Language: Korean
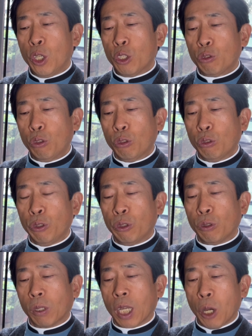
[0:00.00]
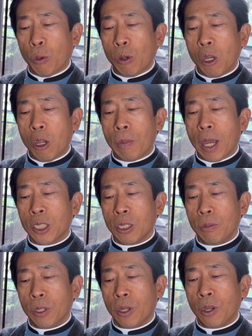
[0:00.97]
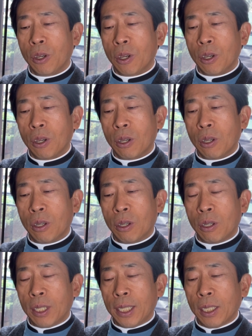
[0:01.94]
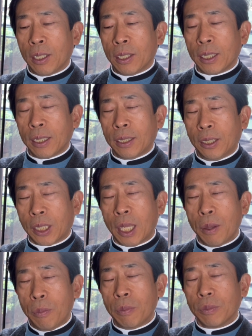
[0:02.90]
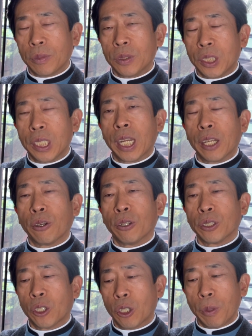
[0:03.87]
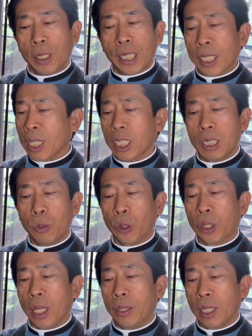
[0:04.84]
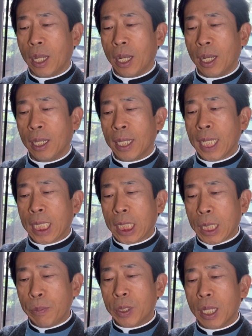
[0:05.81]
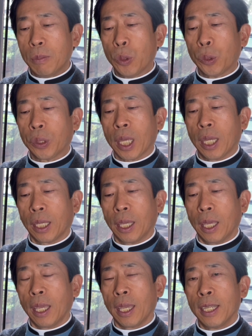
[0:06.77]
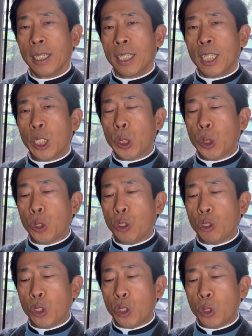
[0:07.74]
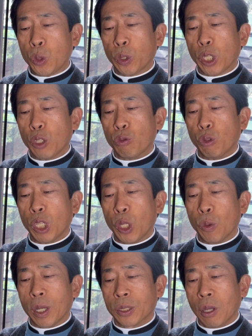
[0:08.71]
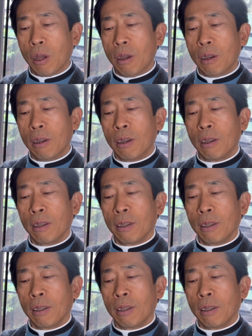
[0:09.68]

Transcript: 술꾼들과 올려 마시며 그렇게 지나는 거예요. 그러면 예상치 못한 날 짐작 못하게 종의 주인이 와서